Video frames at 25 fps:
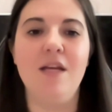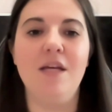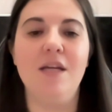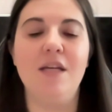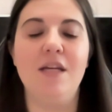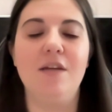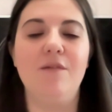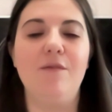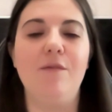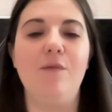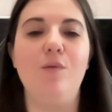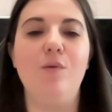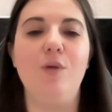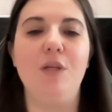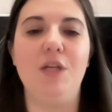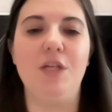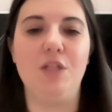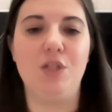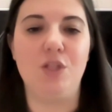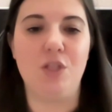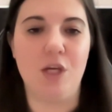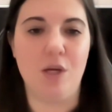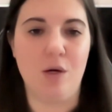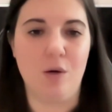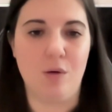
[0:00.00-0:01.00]
che
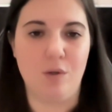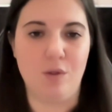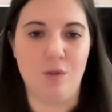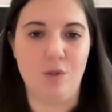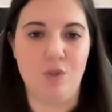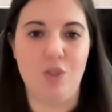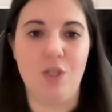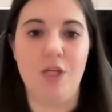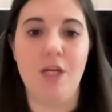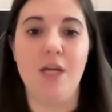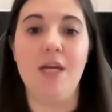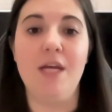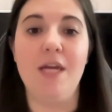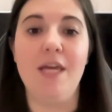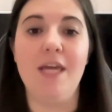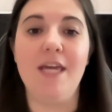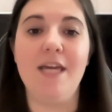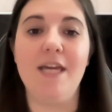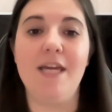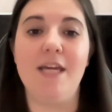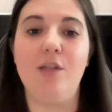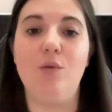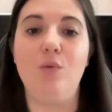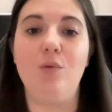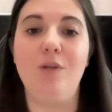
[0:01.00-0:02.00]
fluisce oggi e
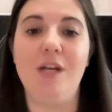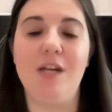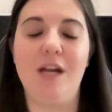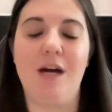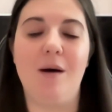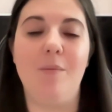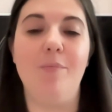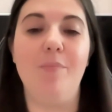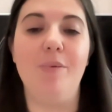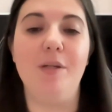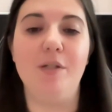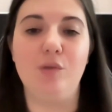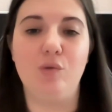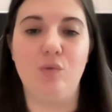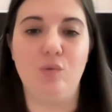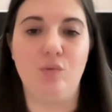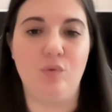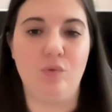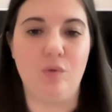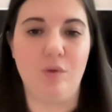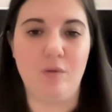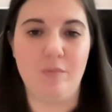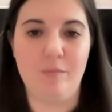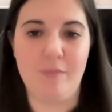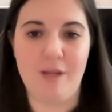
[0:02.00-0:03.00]
che durerà per
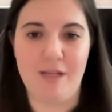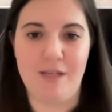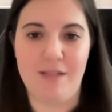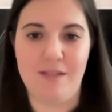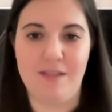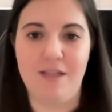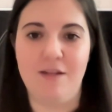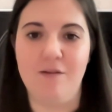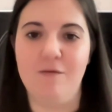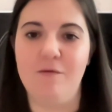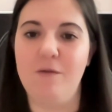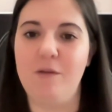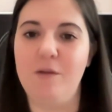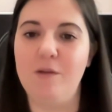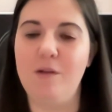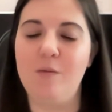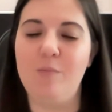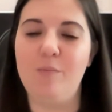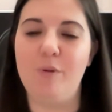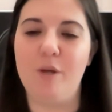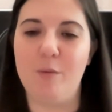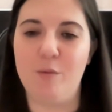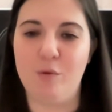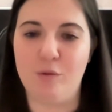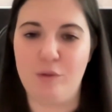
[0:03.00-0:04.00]
tutto il mese, fino al
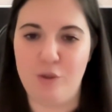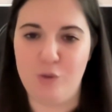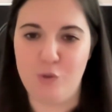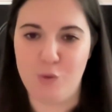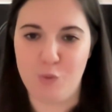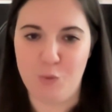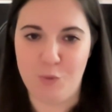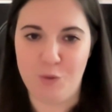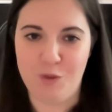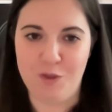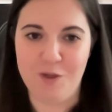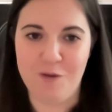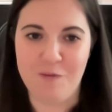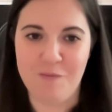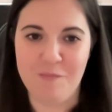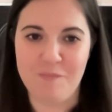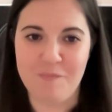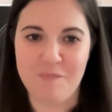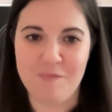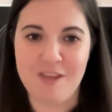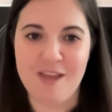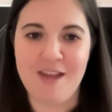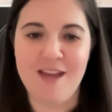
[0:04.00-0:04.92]
primo di giugno.